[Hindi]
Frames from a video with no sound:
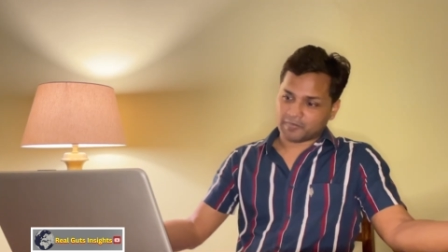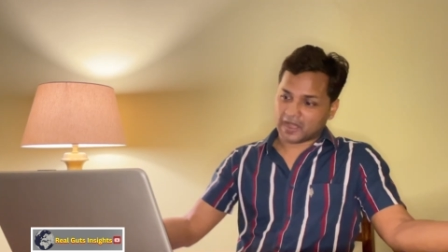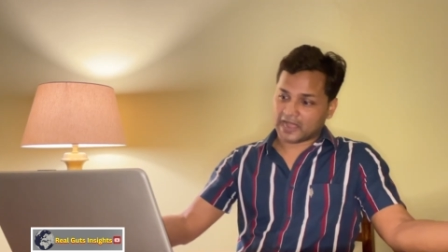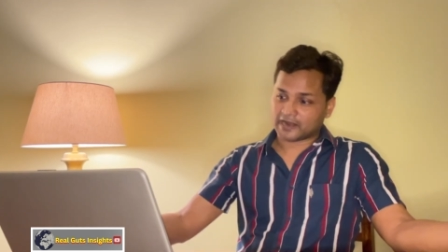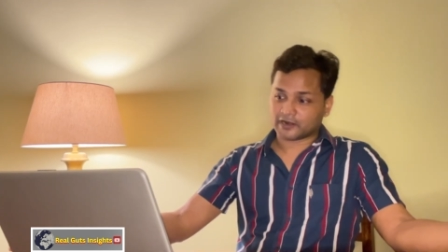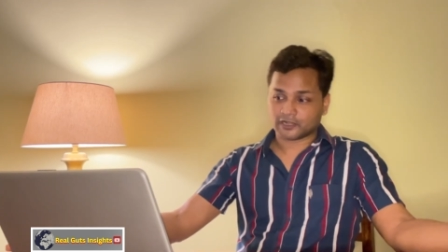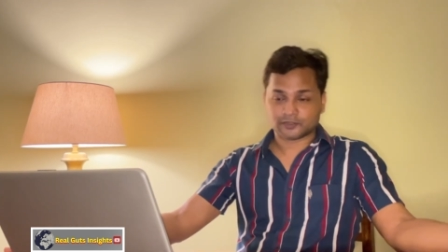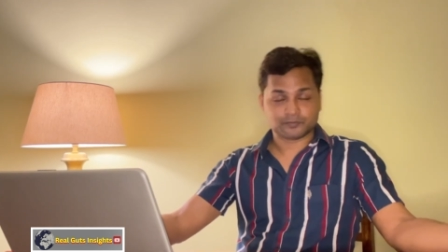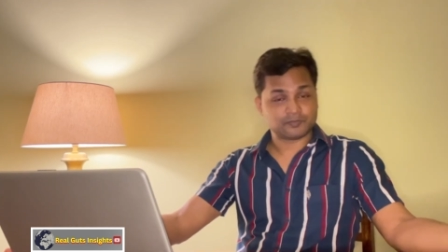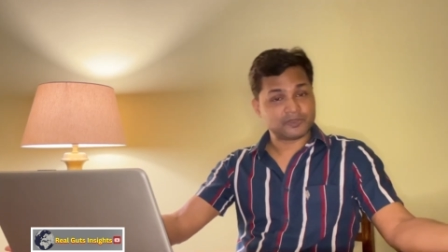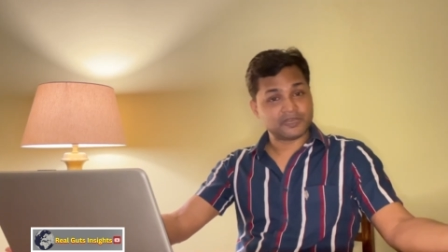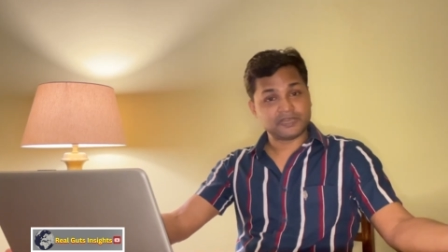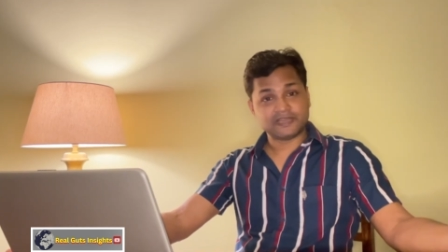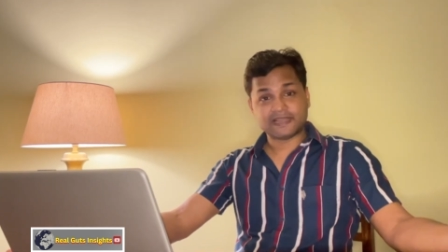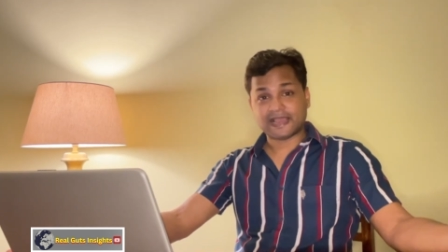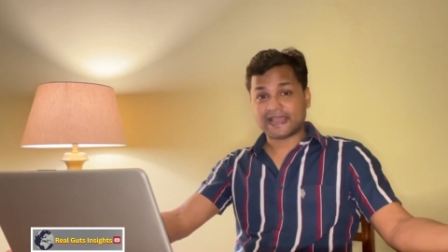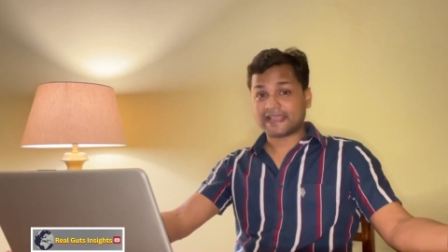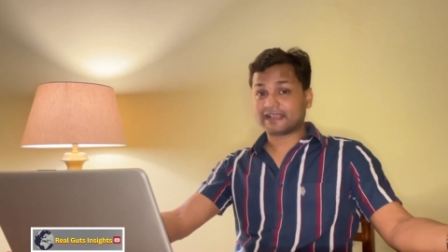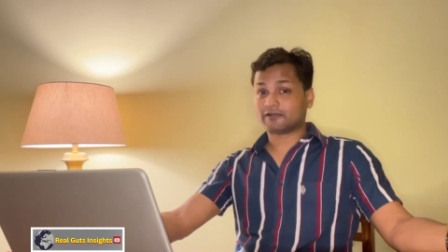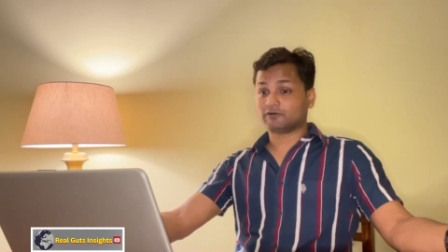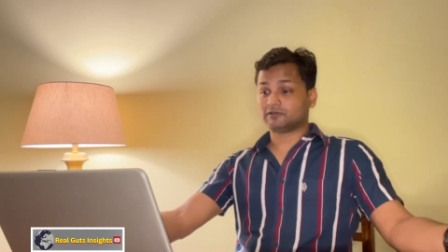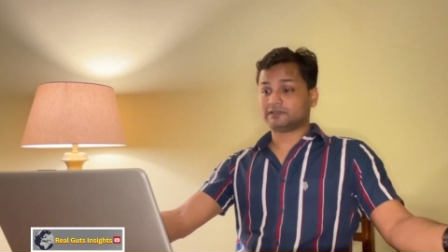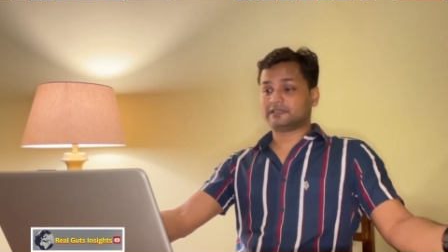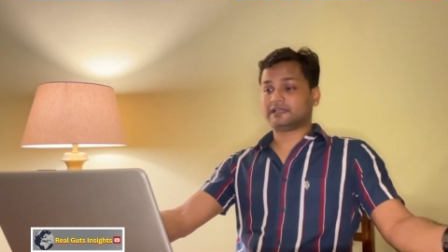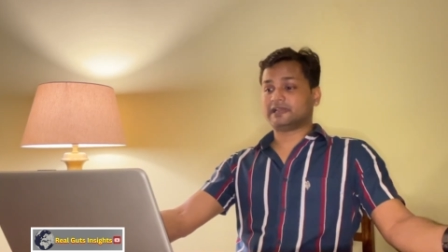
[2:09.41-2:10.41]
भारत में
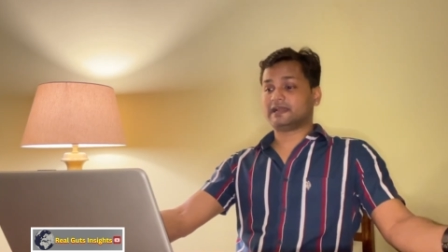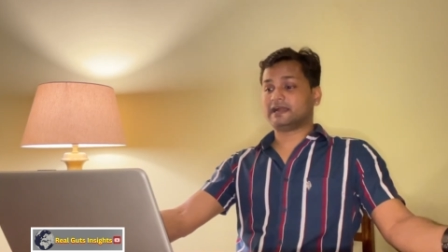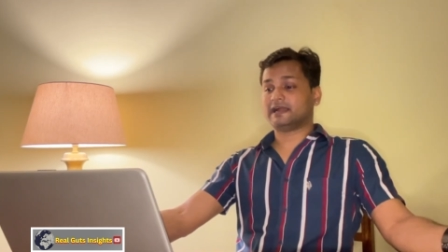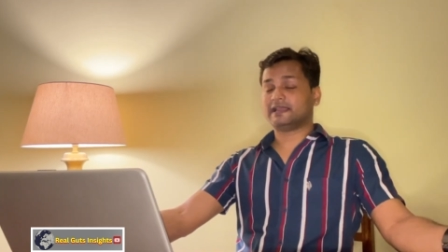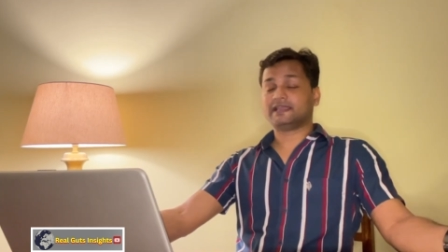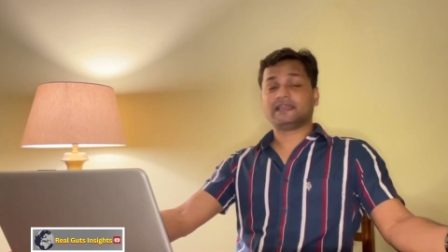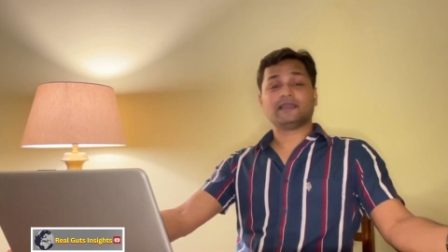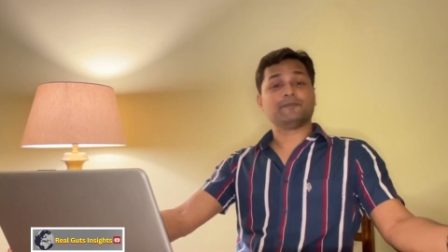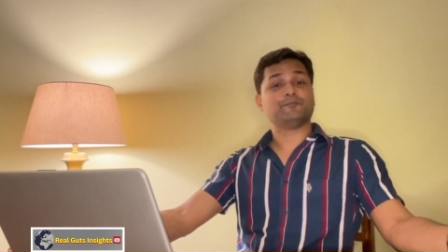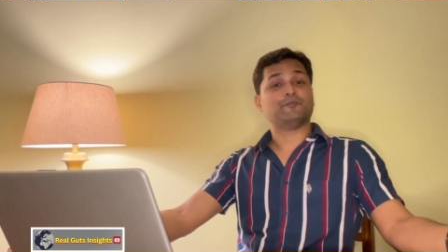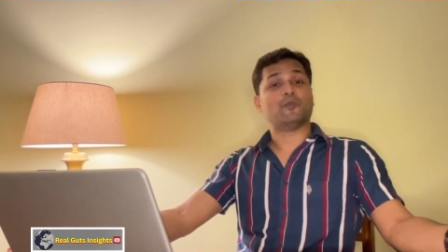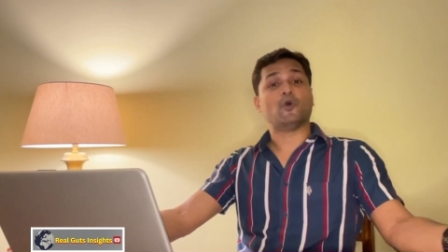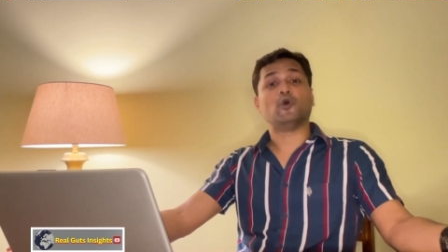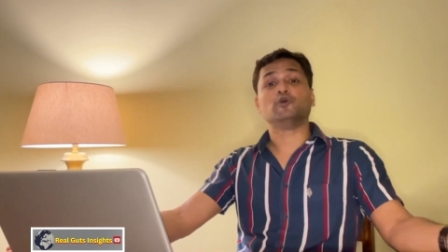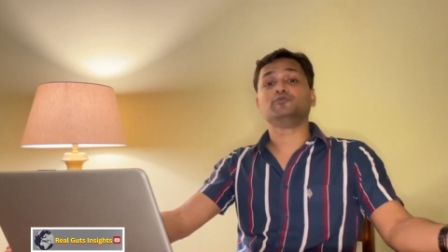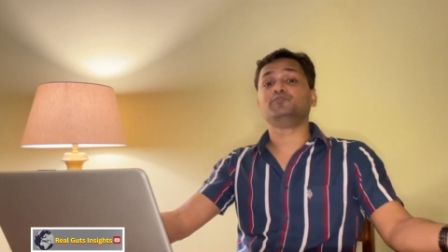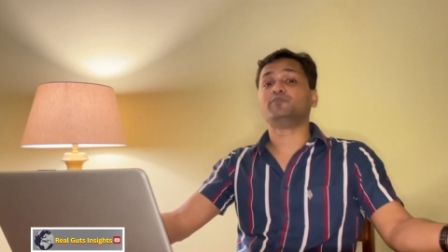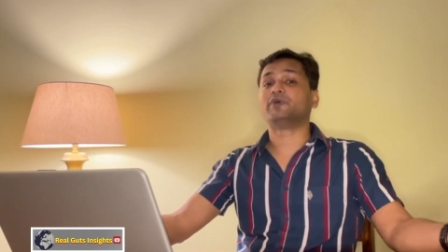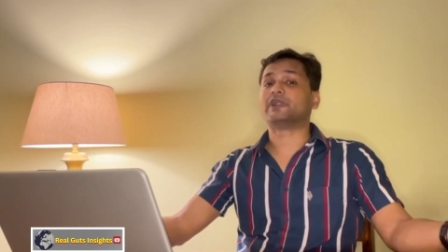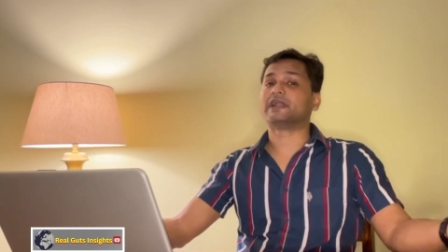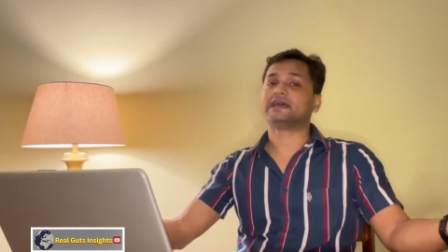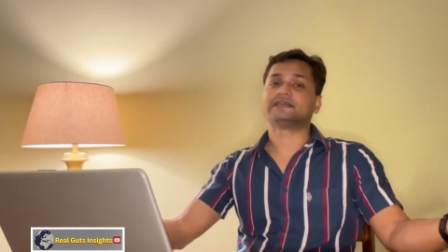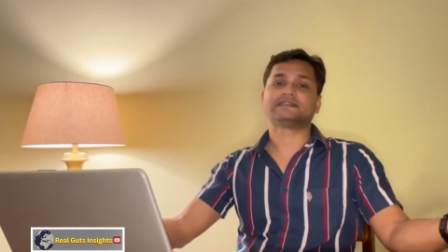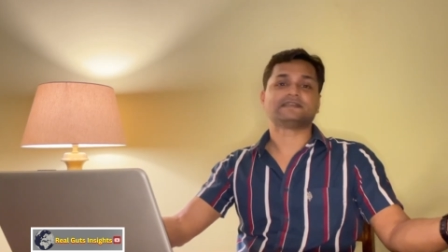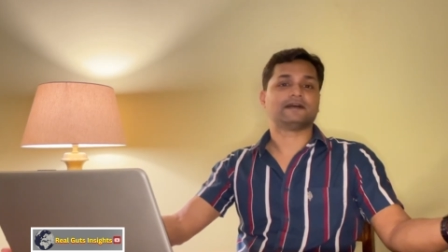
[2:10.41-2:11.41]
न्याय कौन देगा ये
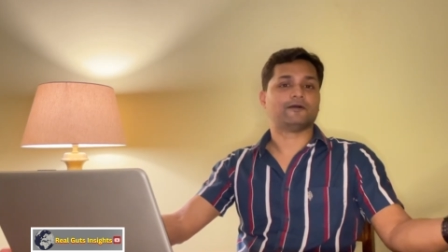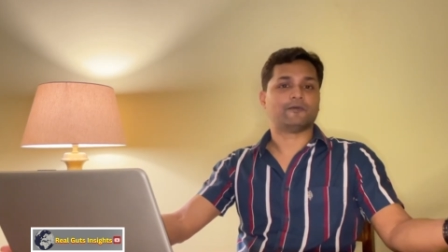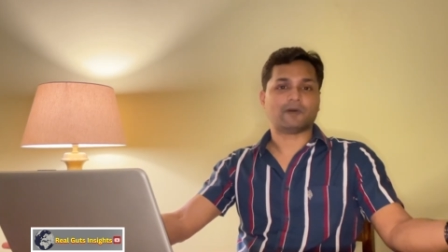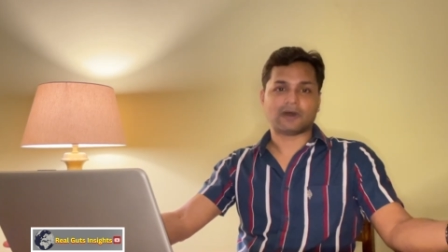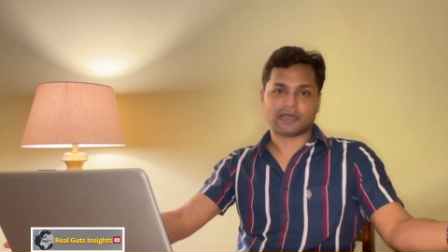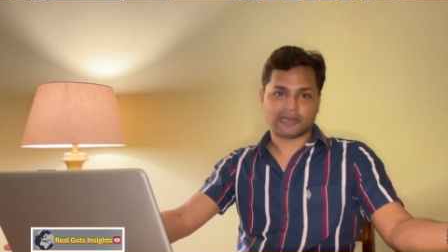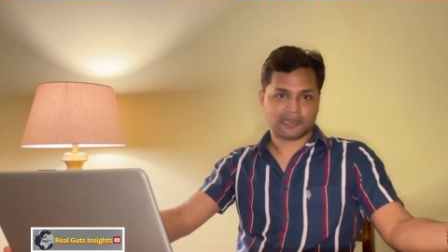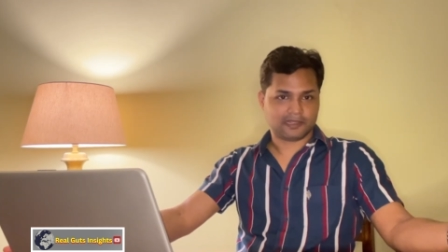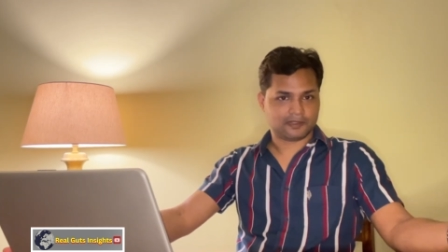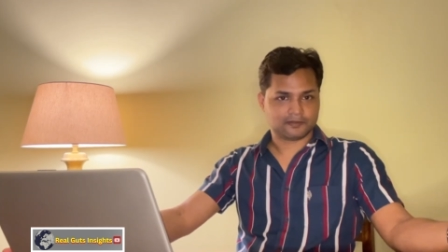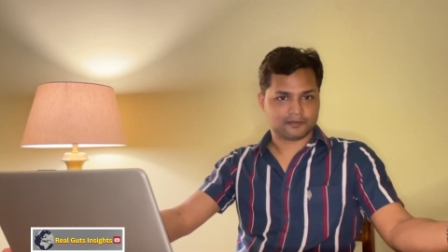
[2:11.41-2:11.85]
बहुत बड़ा सवाल